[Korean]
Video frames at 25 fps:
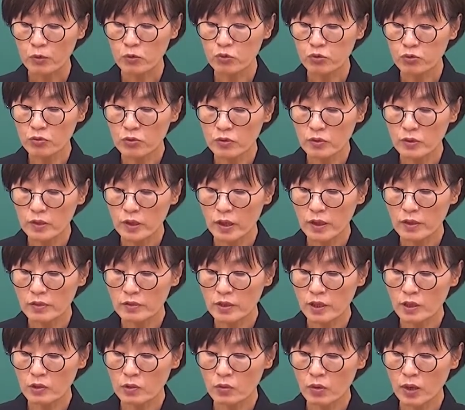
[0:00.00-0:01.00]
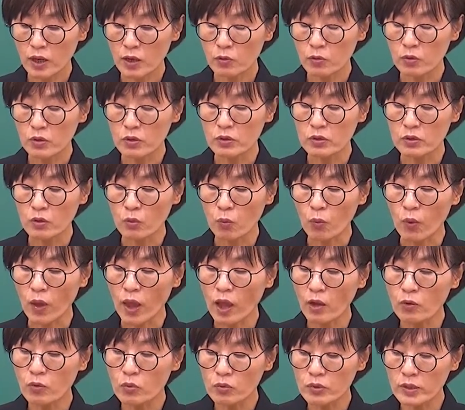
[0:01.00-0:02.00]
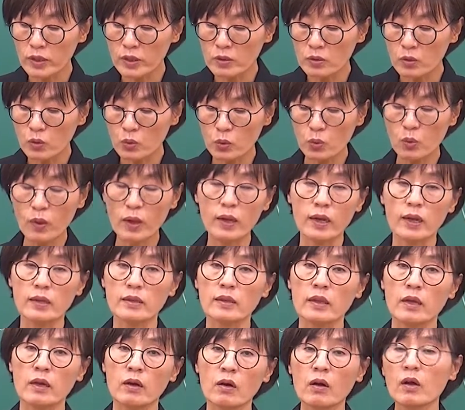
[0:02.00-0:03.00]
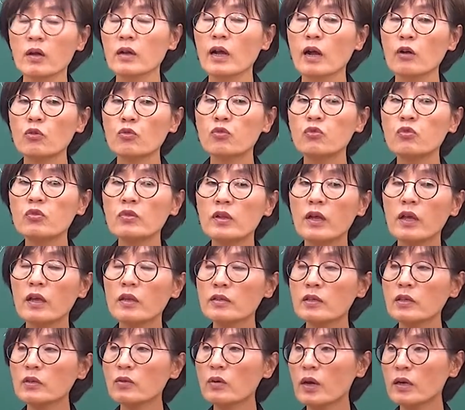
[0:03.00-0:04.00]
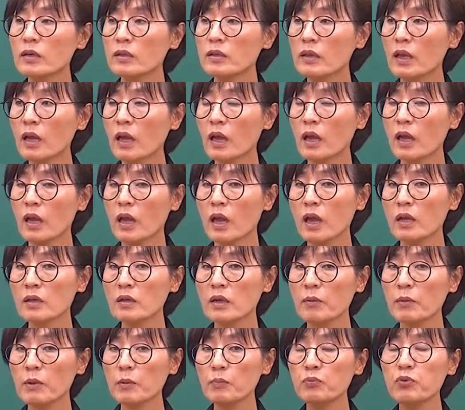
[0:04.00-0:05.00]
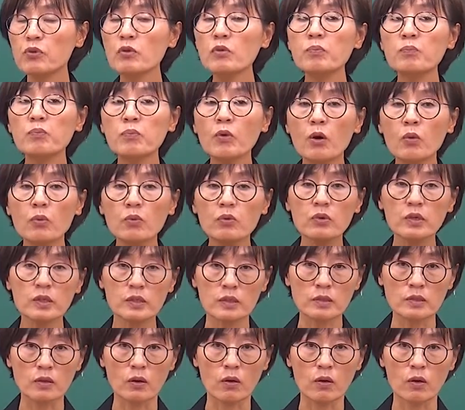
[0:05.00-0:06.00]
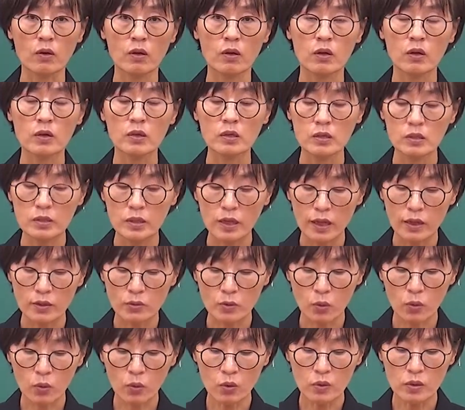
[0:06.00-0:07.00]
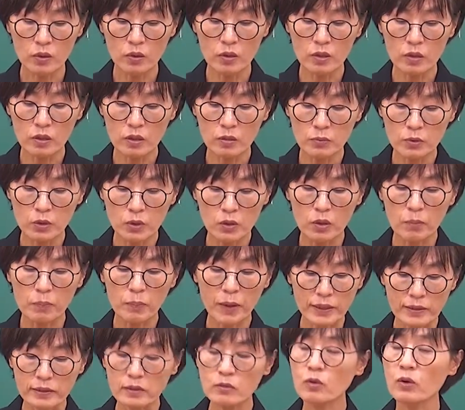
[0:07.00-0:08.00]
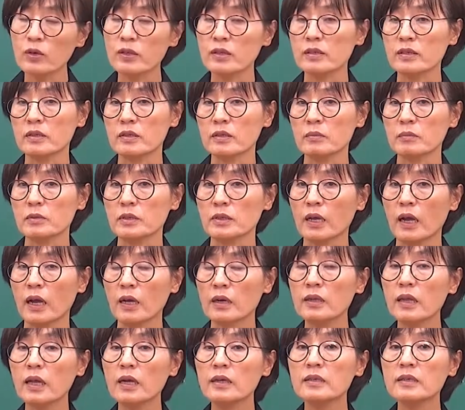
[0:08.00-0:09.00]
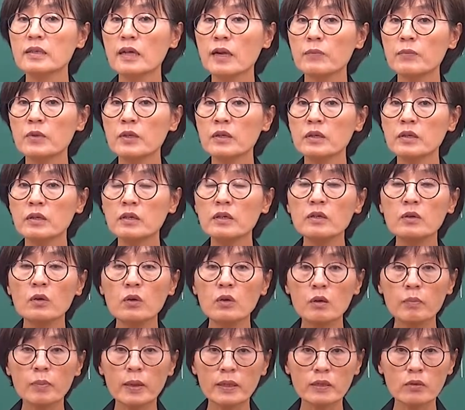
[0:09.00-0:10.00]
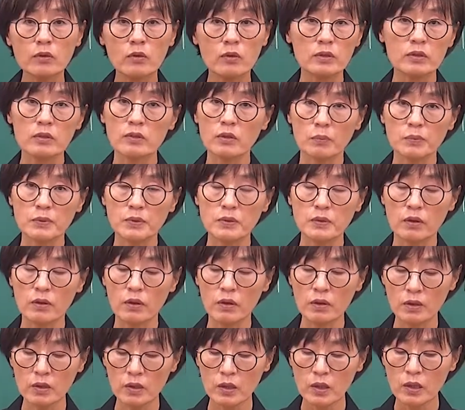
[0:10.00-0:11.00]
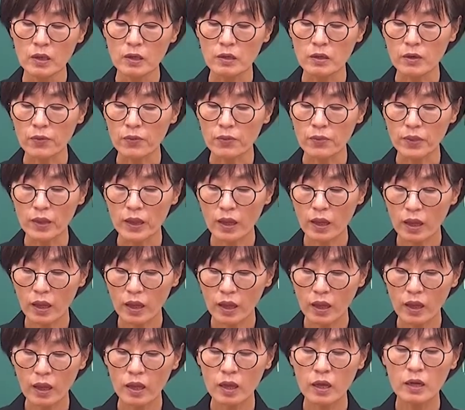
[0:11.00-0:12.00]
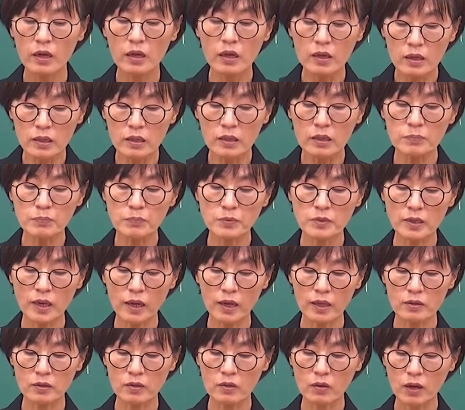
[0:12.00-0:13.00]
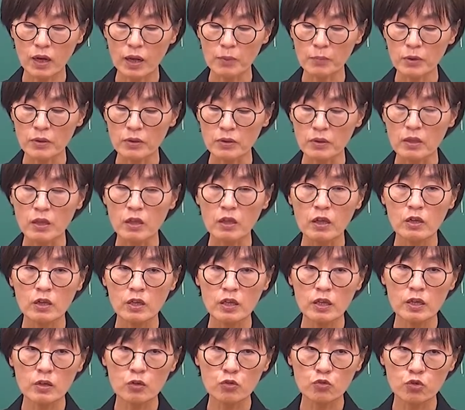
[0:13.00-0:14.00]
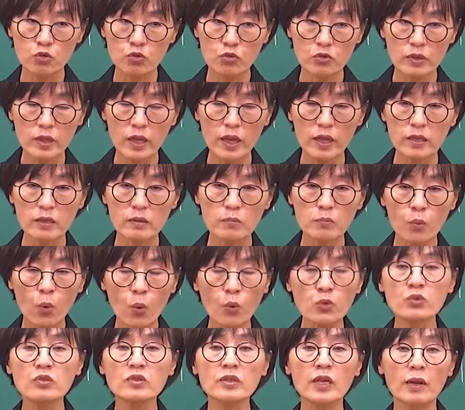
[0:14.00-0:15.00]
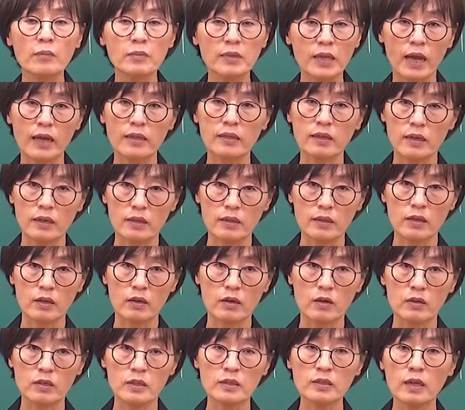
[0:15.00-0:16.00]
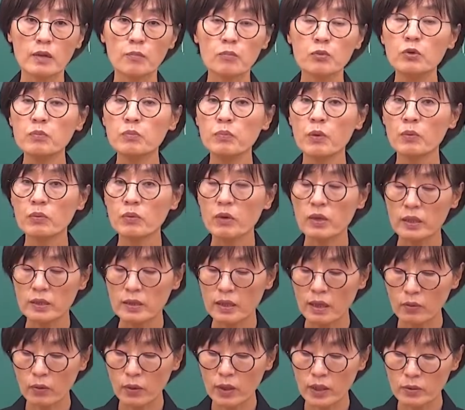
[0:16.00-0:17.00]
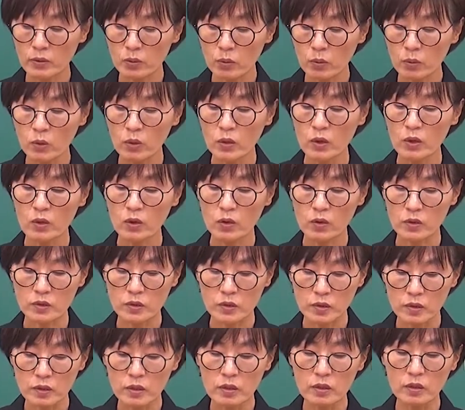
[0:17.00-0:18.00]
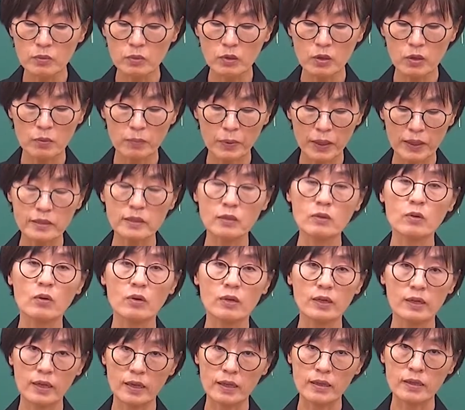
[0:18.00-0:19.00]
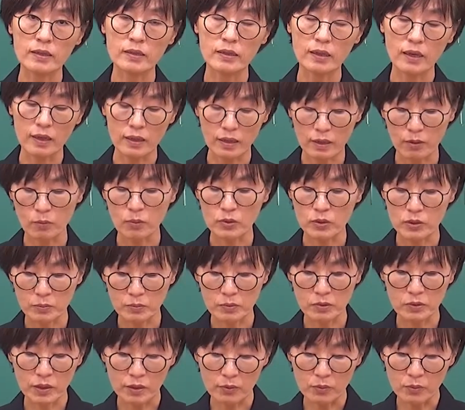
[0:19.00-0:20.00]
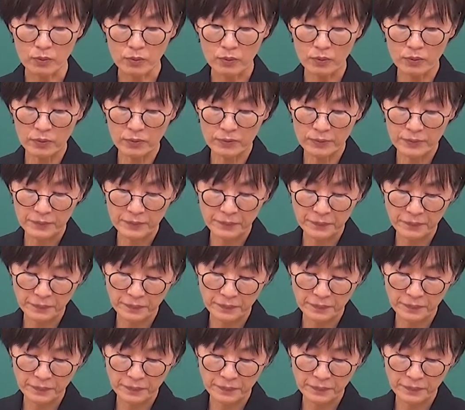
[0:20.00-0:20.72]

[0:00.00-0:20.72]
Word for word: 국내에 체류하고 있는 외국인도 또한 같아요. 그러니까 국내에 체류하는데 이 사람이 불법으로 있어. 그래도 응급 의료를 받을 권리는 있습니다. 근데 그 사람들은 의료를 받을 권리는 없어. 그런데 응급자가 들어가면 이 국내에 있는 모든 사람이 다 해당이 돼요. 이 사람이 불법으로 있다고 해도 역시 응급 의료를 받을 권리가 있다라고 보시면 되고.